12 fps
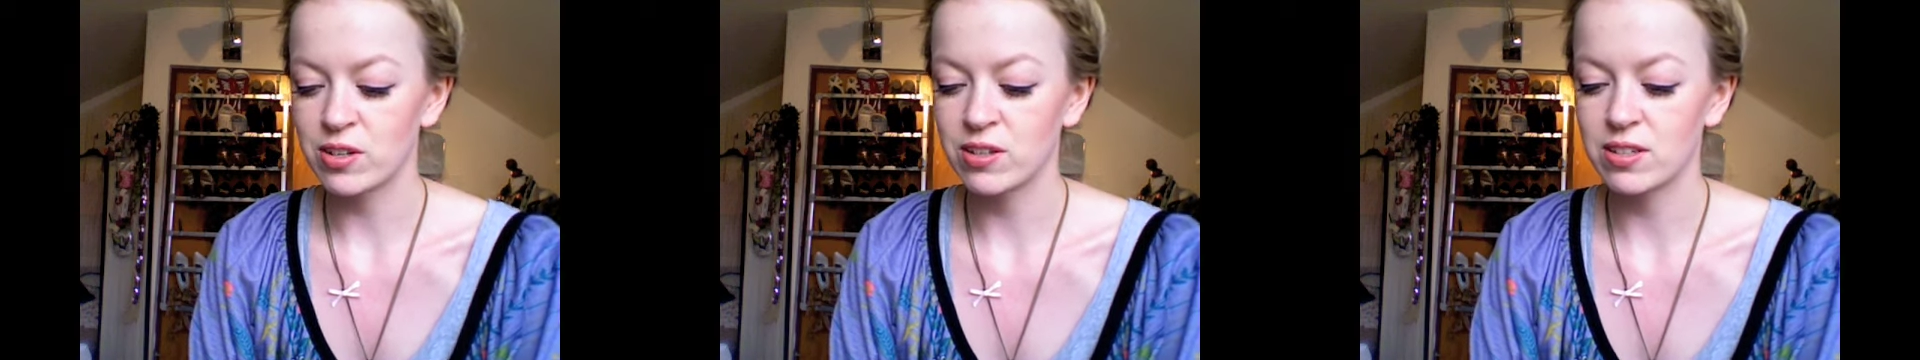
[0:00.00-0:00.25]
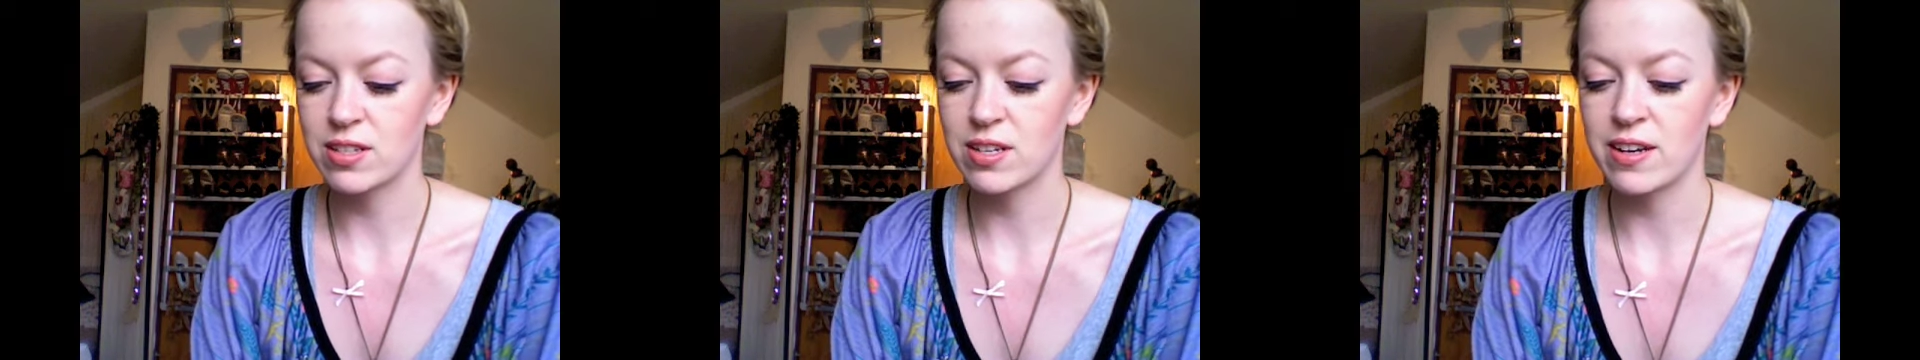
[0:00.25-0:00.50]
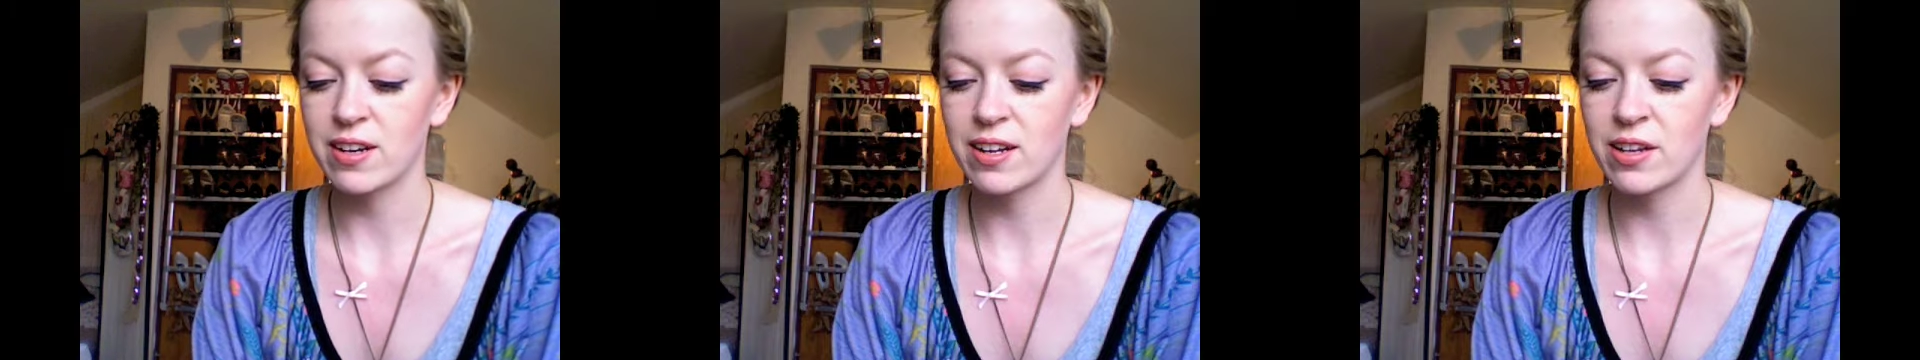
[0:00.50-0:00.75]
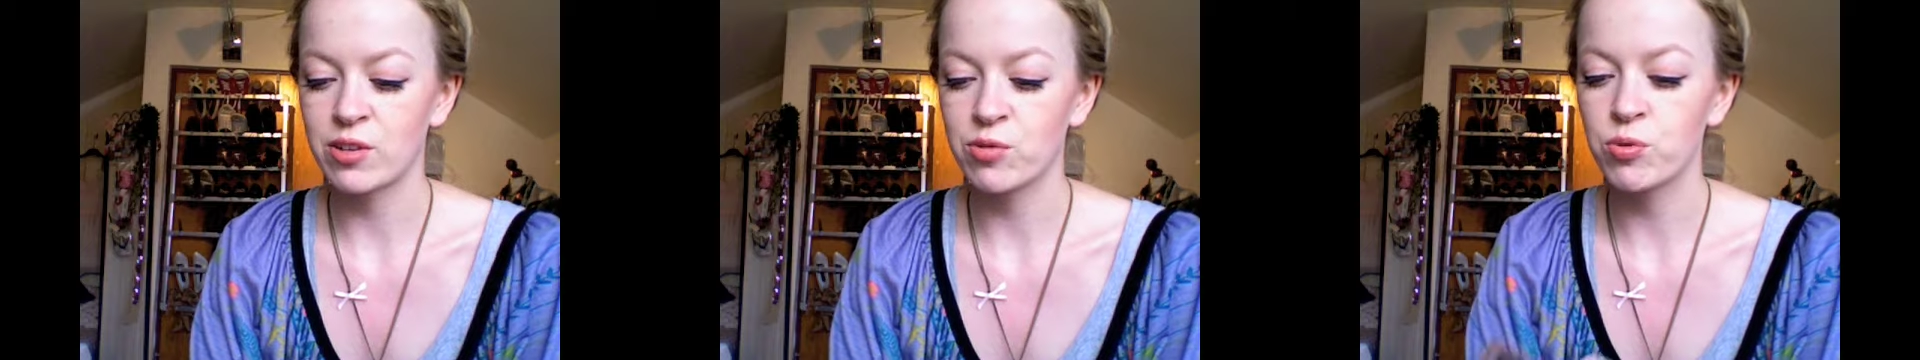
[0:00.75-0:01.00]
ist eine
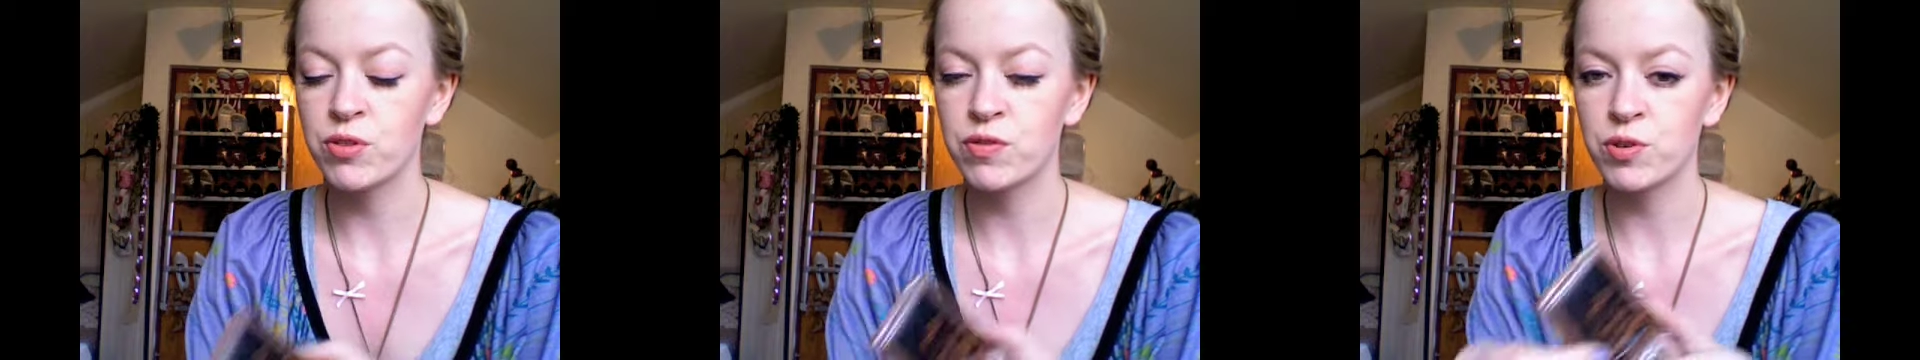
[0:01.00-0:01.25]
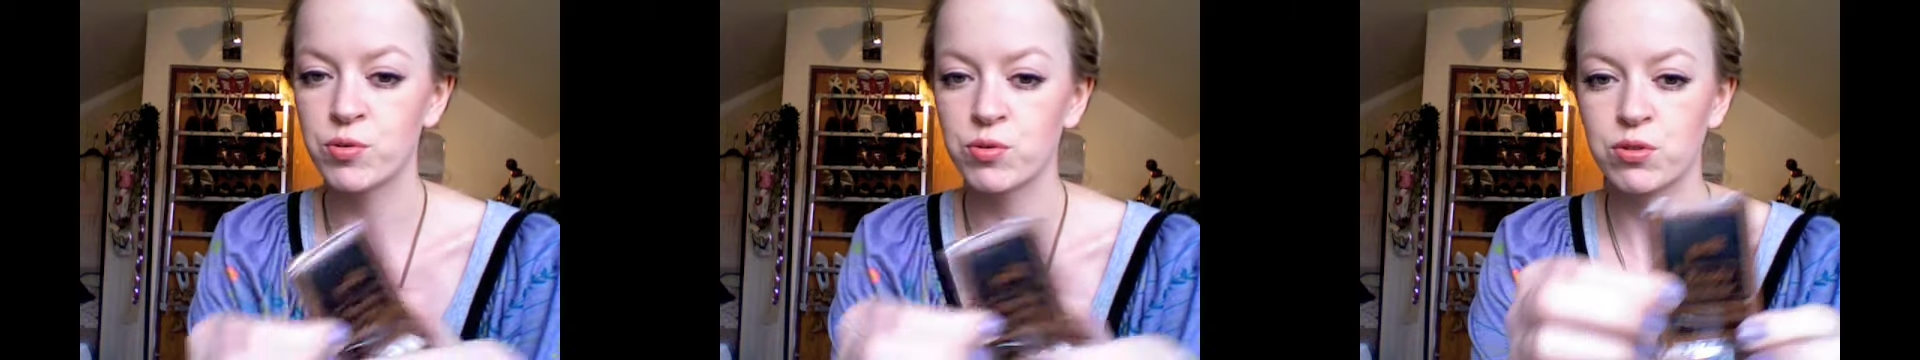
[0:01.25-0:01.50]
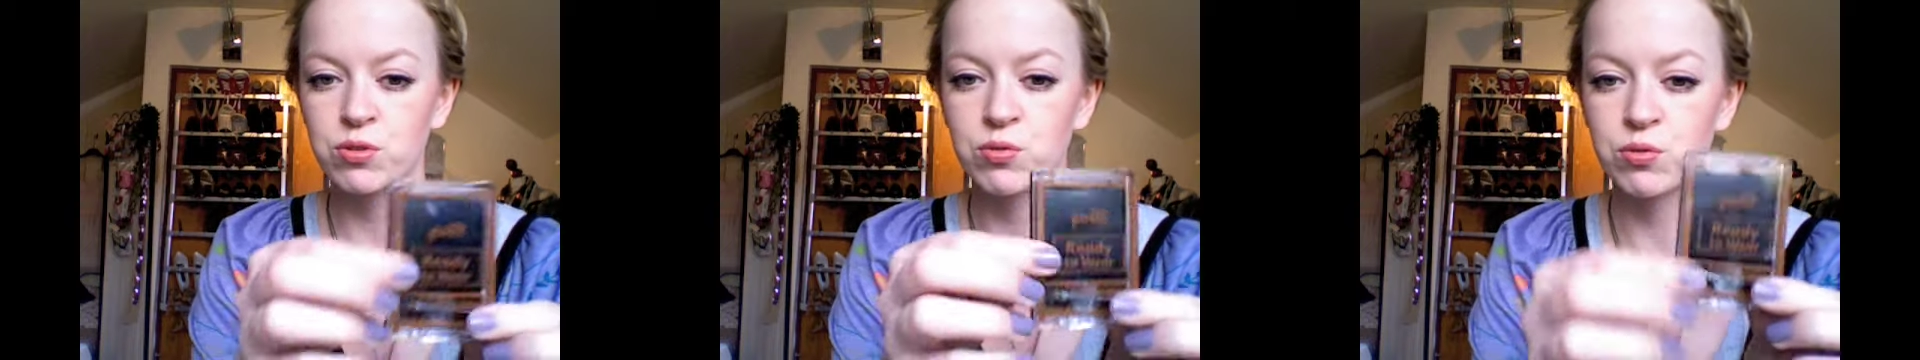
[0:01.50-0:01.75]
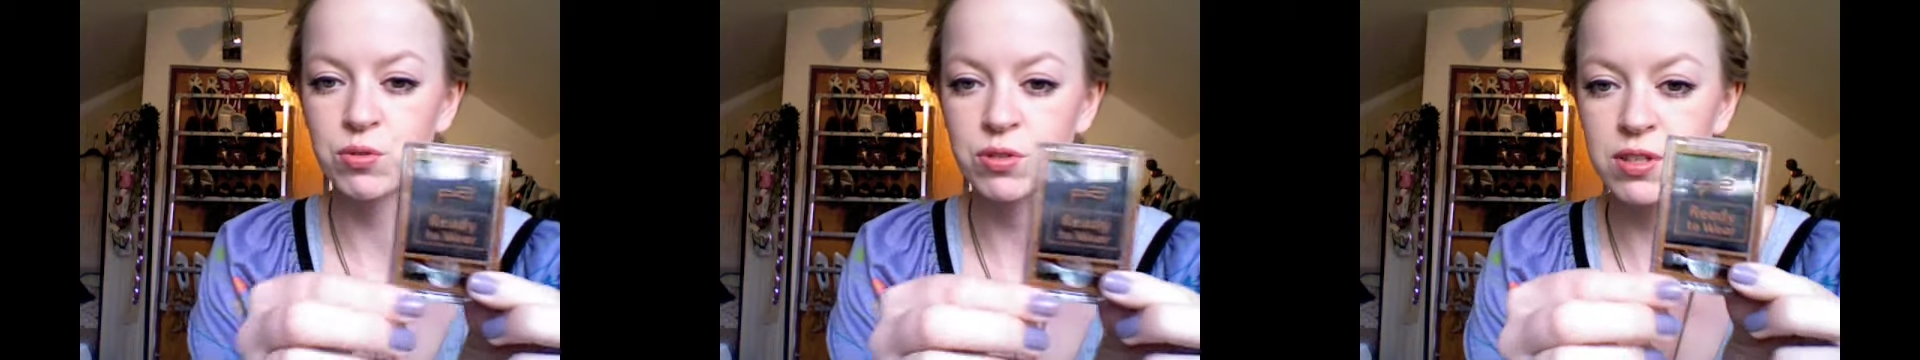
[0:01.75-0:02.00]
kleine Review
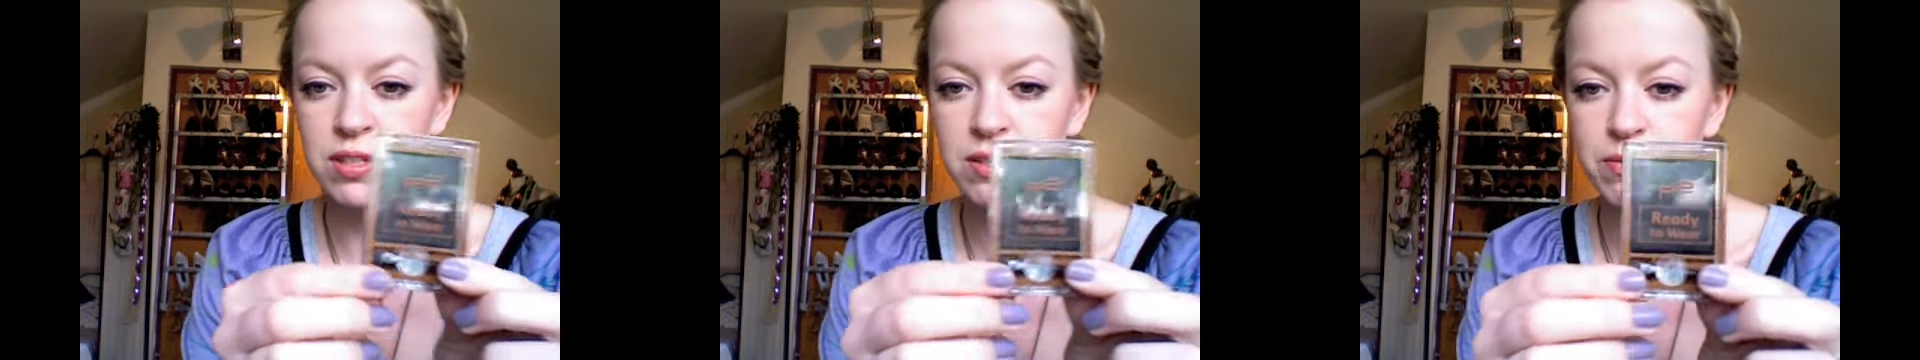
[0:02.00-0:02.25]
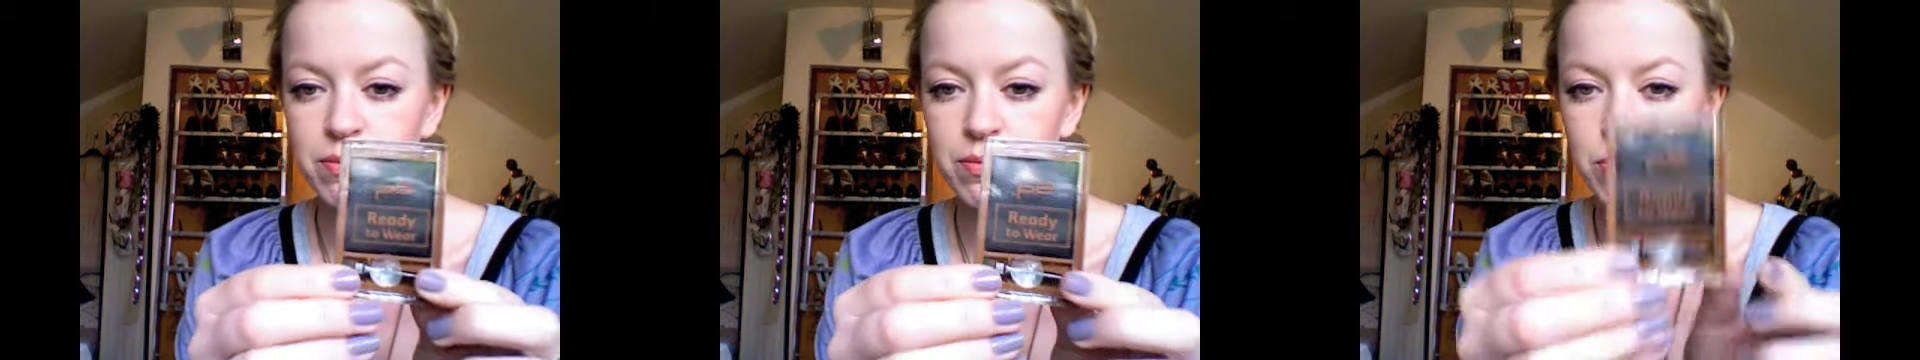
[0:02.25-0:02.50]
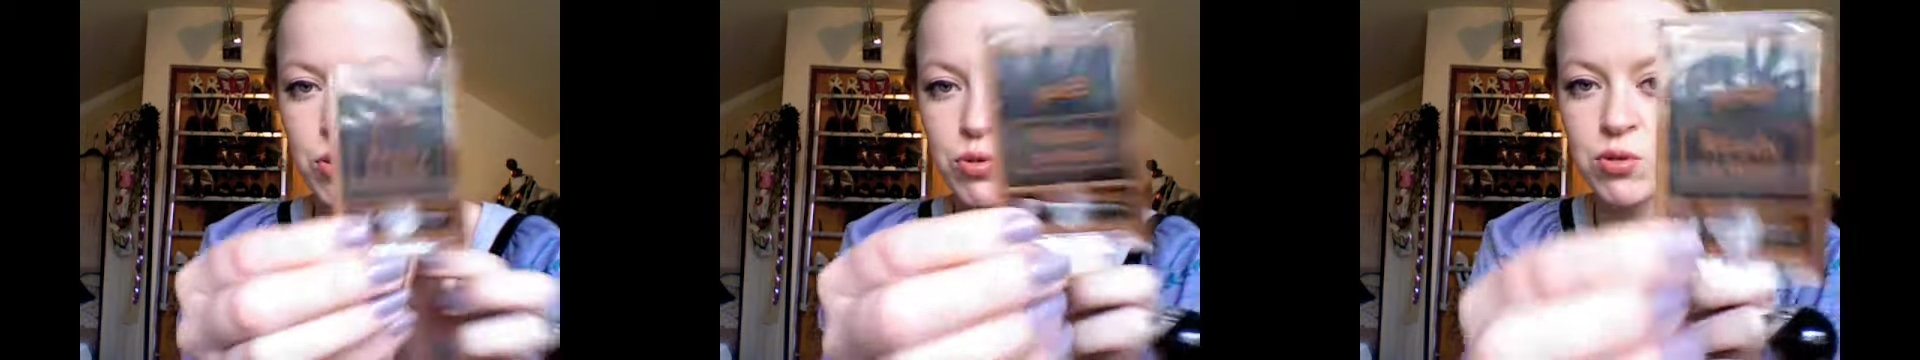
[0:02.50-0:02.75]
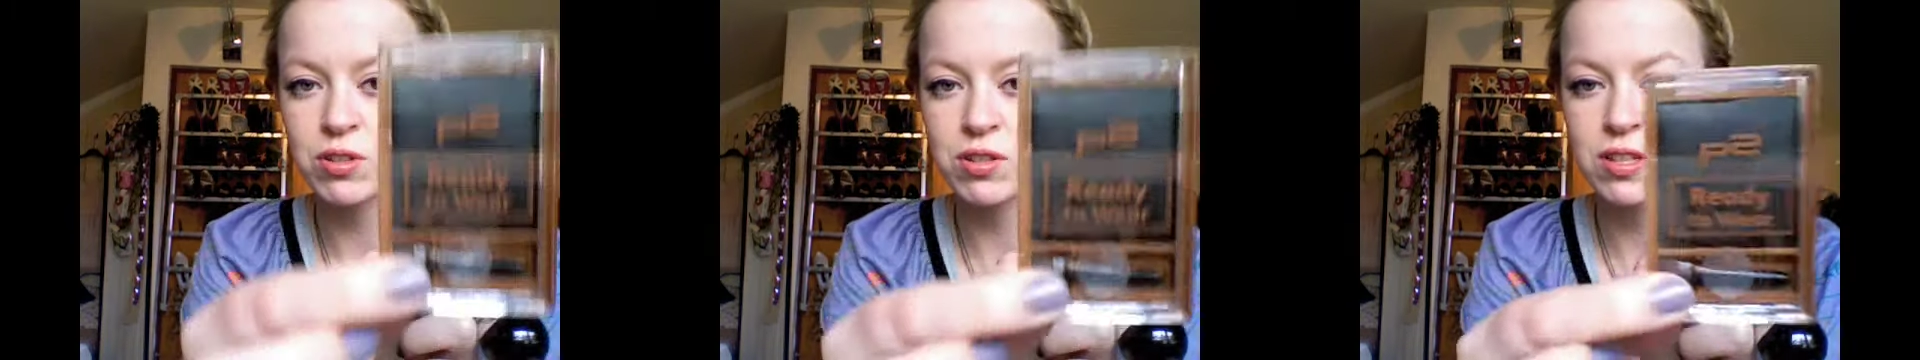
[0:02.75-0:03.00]
zu diesem Produkt